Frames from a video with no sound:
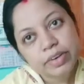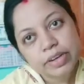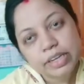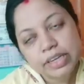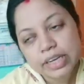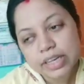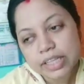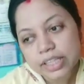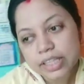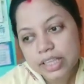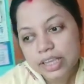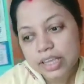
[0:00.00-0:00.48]
হয়ে
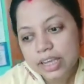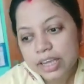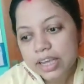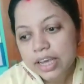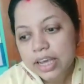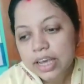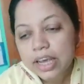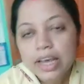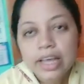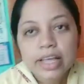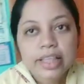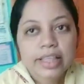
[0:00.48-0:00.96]
গেছে
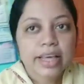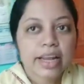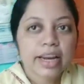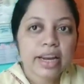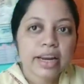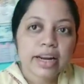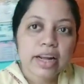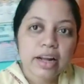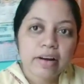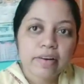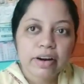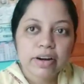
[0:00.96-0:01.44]

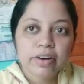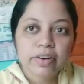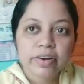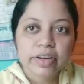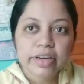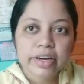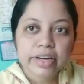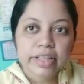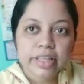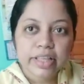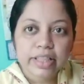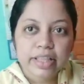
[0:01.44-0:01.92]
ছেলের খাওয়ানো
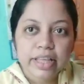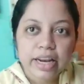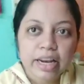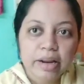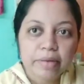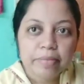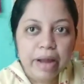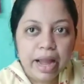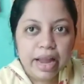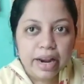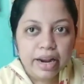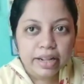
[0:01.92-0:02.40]
হয়ে গেছে ছেলে
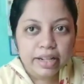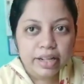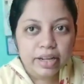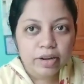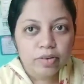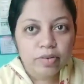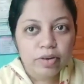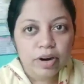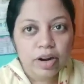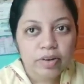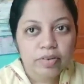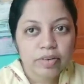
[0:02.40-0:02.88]
বাইরে দিয়ে
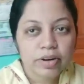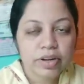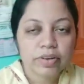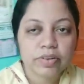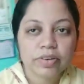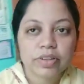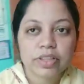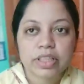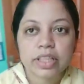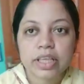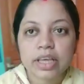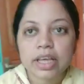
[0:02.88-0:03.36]
ঘোরাঘুরি
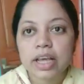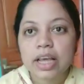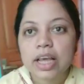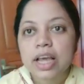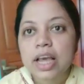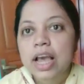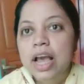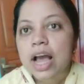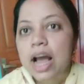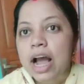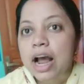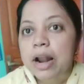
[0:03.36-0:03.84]
করছে
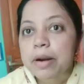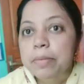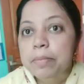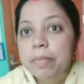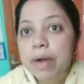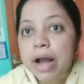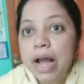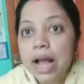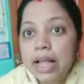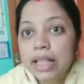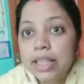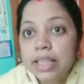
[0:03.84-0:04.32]
আর
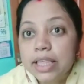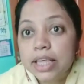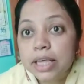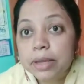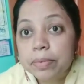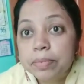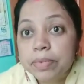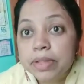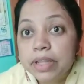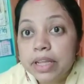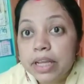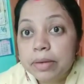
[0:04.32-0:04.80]
মা
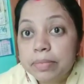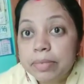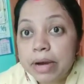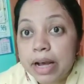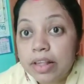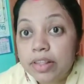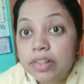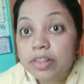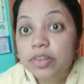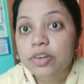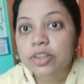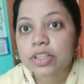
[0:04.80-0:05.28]
ছিপ দিয়ে
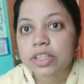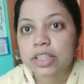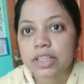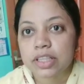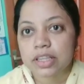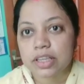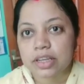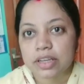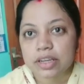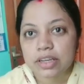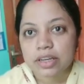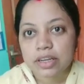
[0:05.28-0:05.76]
মাছ
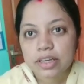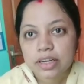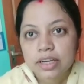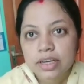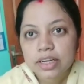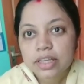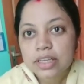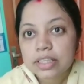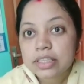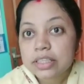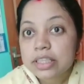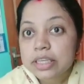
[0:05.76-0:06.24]
ধরছে
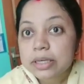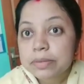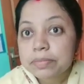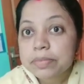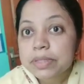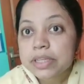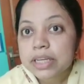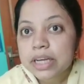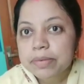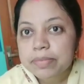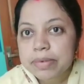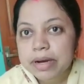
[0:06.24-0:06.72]
ছিপ
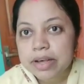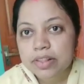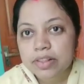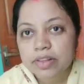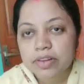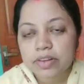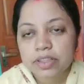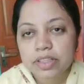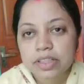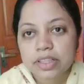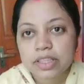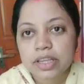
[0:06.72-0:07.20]
দিয়ে মাছ
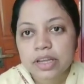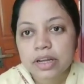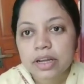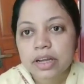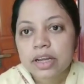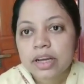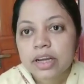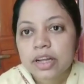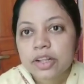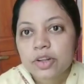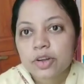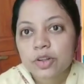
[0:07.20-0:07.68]
ধরছে
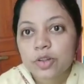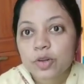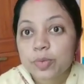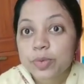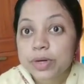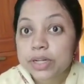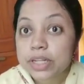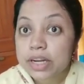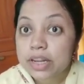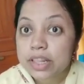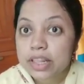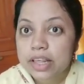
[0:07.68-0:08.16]
তো
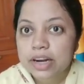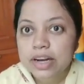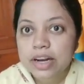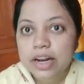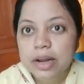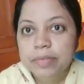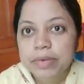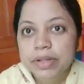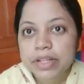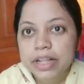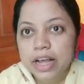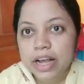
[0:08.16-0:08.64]
তোমাদের সেটা
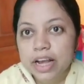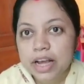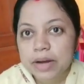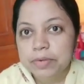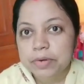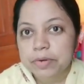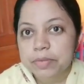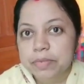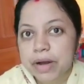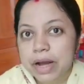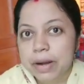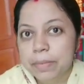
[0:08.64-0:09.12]
আমি
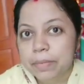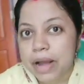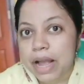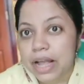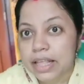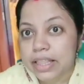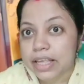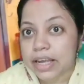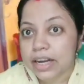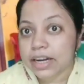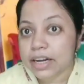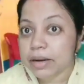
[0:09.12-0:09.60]
দেখাবো মা
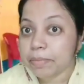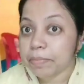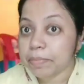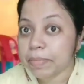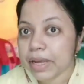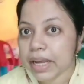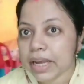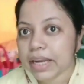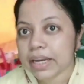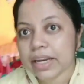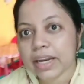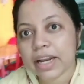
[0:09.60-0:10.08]
মাছ একটা
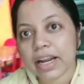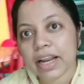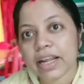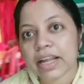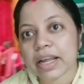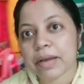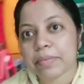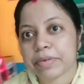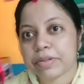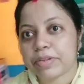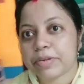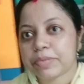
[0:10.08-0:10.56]
পেয়ে নিলেই
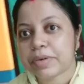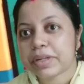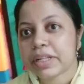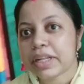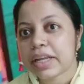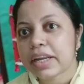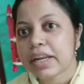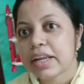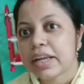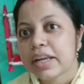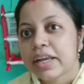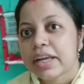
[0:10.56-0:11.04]
আমি
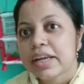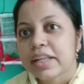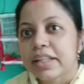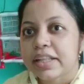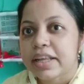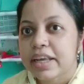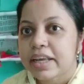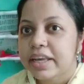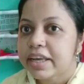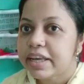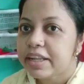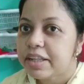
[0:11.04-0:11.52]
তোমাদের
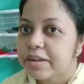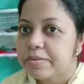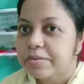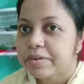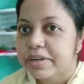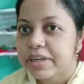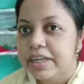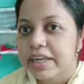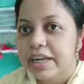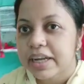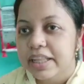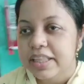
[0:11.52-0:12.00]
দেখিয়ে দেবো
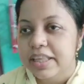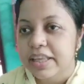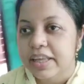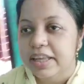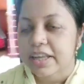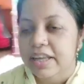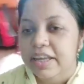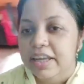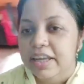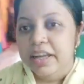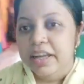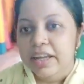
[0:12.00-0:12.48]
ঠিক আছে
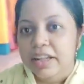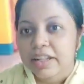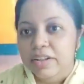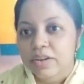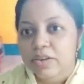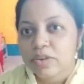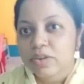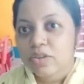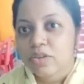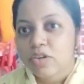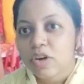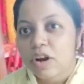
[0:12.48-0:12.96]
তো
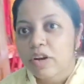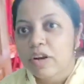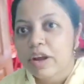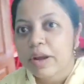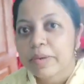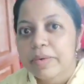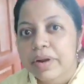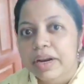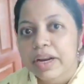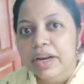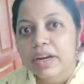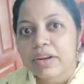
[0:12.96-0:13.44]
চলো
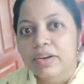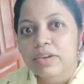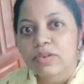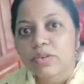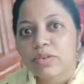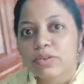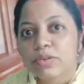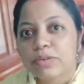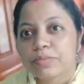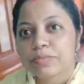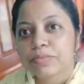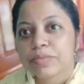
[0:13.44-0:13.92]
এবার একটু
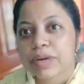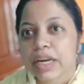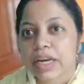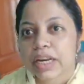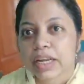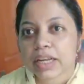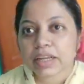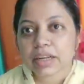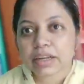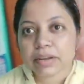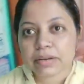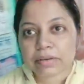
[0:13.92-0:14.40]

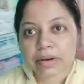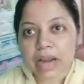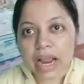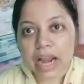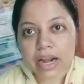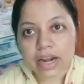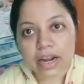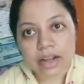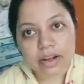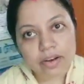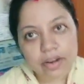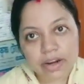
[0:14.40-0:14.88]
মানে
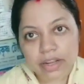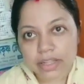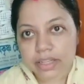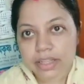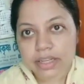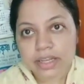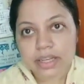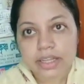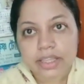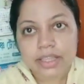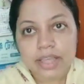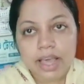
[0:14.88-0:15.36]
রান্নাঘরের
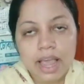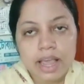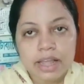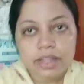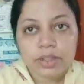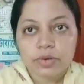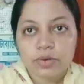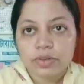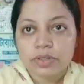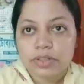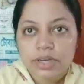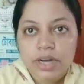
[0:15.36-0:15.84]
দিকে যাই
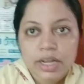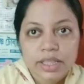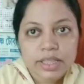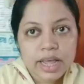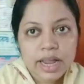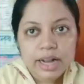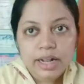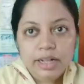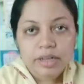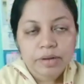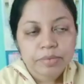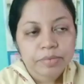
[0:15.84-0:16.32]
দুধটা
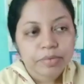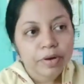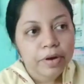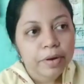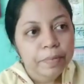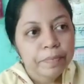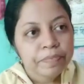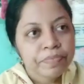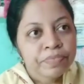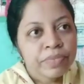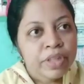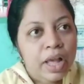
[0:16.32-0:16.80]
জাল দেব
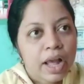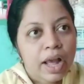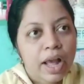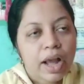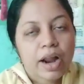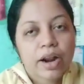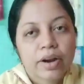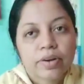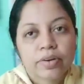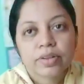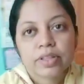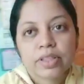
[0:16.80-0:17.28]

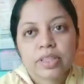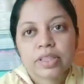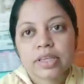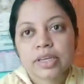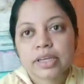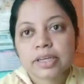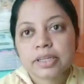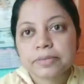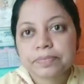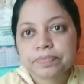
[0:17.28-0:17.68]
আর হচ্ছে